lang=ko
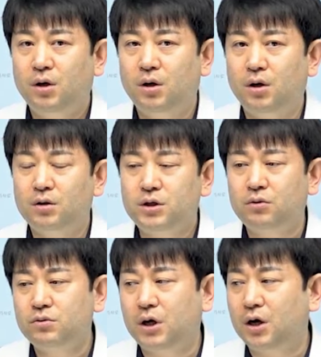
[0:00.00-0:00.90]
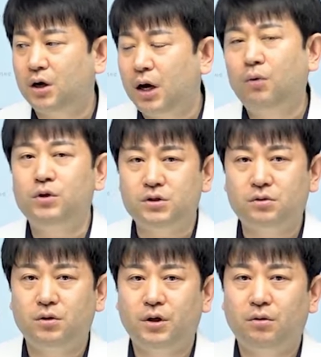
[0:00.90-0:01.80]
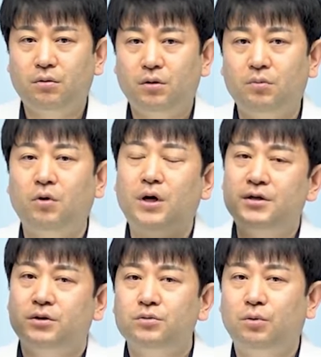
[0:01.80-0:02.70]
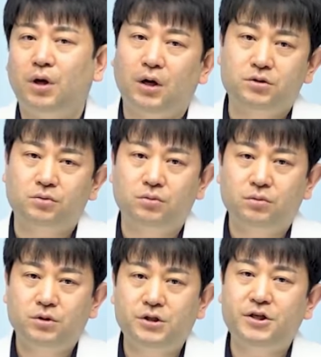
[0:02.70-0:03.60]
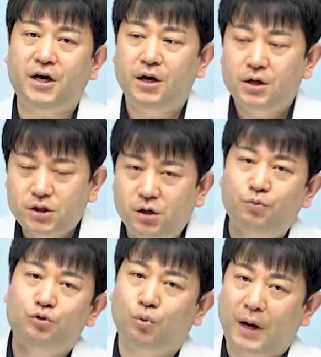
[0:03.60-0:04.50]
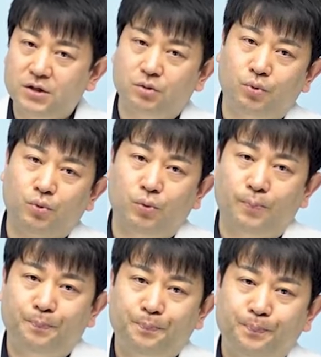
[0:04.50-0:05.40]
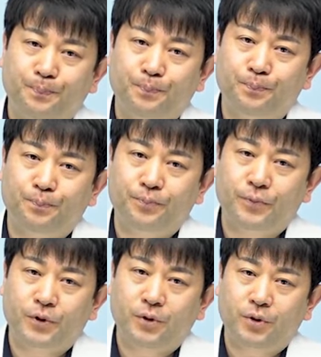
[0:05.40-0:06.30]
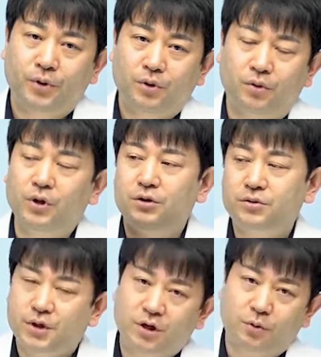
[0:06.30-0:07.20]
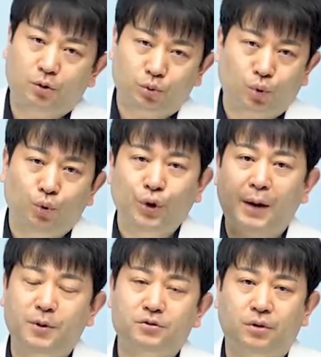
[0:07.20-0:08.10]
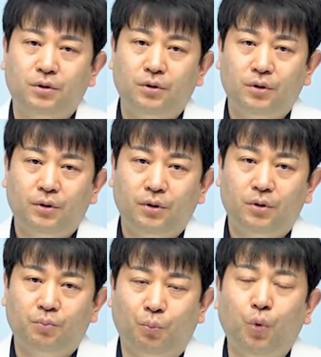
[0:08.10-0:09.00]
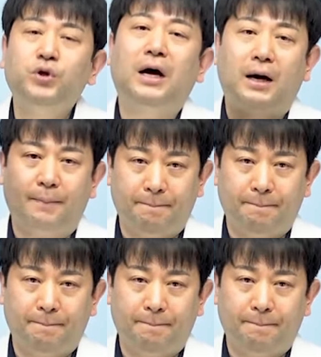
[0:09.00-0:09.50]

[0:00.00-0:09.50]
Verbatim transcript: 예, 자동차 학원이 있을 거예요. 그럼 거기에 이제 등록해가지고 실제 실물도 만져보고, 음, 거기 있는 선생님들하고도 교류하면서 보다